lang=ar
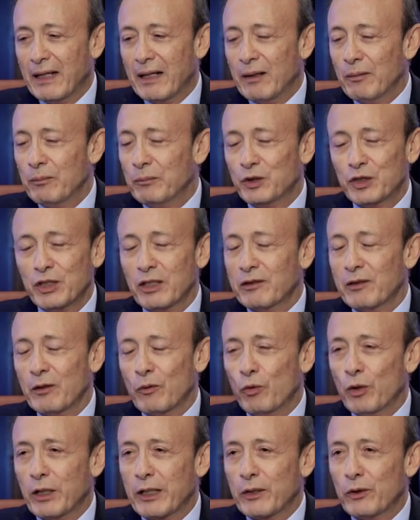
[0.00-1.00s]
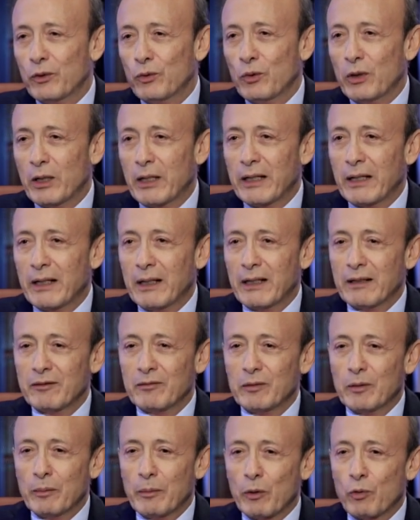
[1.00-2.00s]
مش شرط اقول لك انها
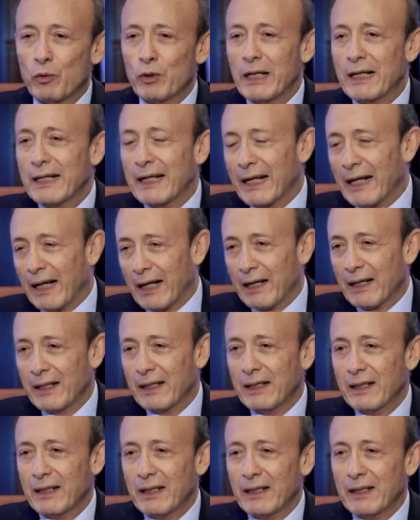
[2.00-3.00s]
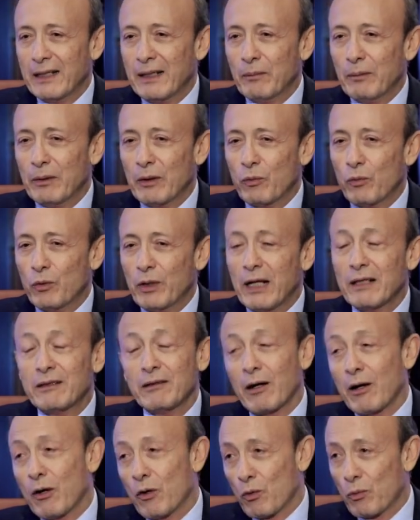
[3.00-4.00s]
لازم تبقى كلها ناجحه انما كلها
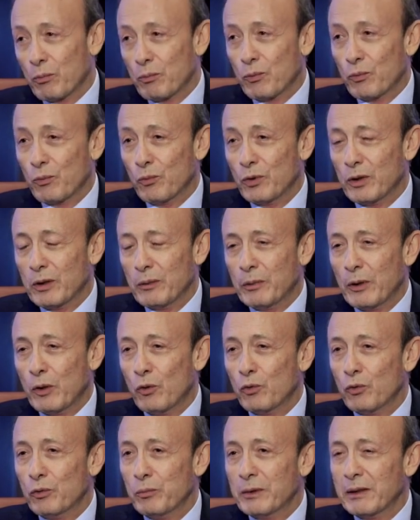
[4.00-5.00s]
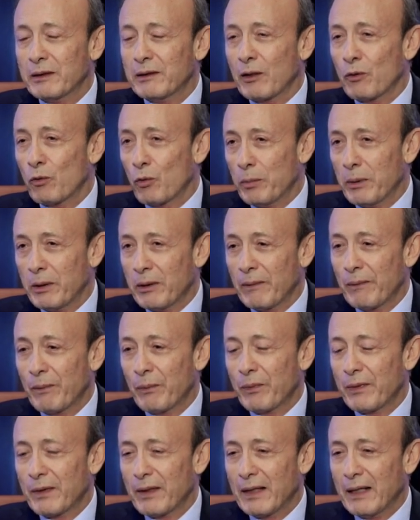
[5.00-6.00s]
تجارب واللي بياخد من تجربه
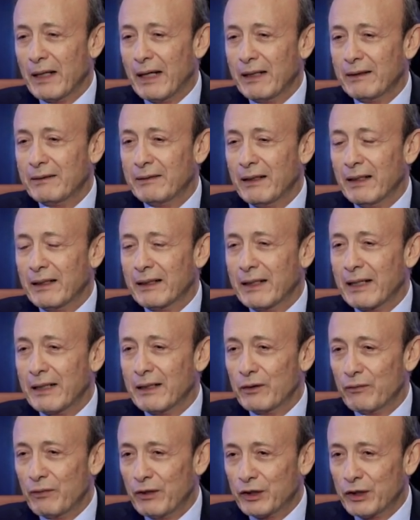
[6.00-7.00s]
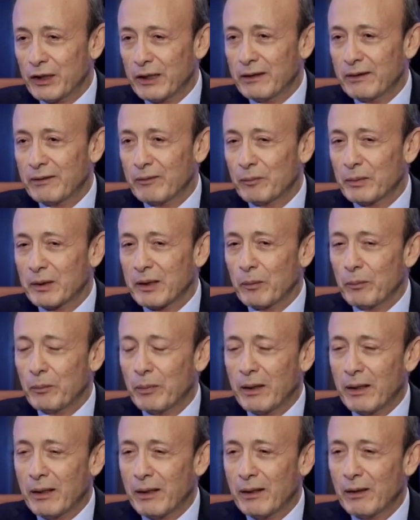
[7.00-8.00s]
حتى ان كانت فشلت
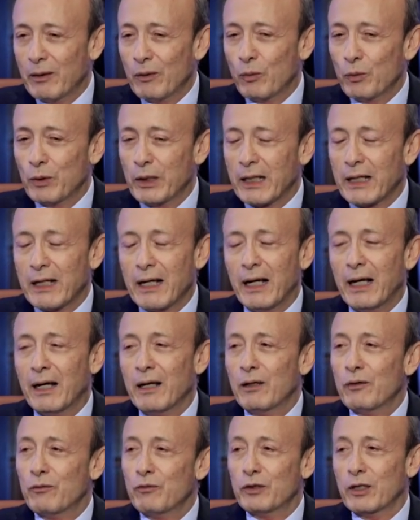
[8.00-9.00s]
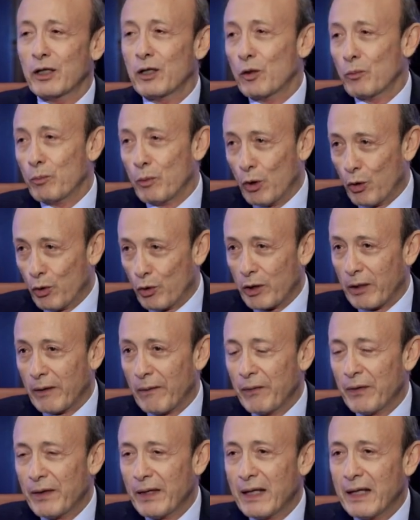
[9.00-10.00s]
بيطبقها وينجحها في تجربه اخرى.
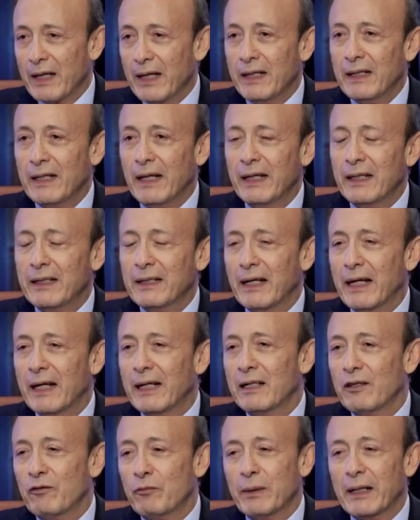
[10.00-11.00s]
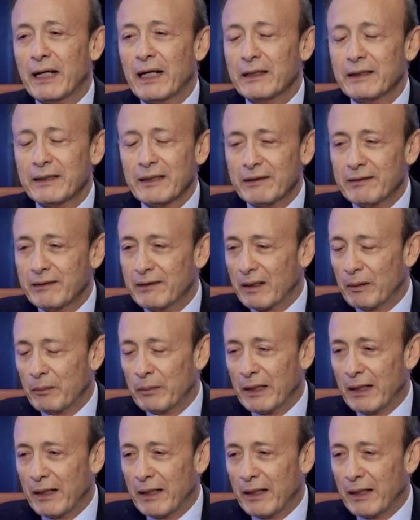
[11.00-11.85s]
احنا حقيقه دخلنا في مجالات كتيره من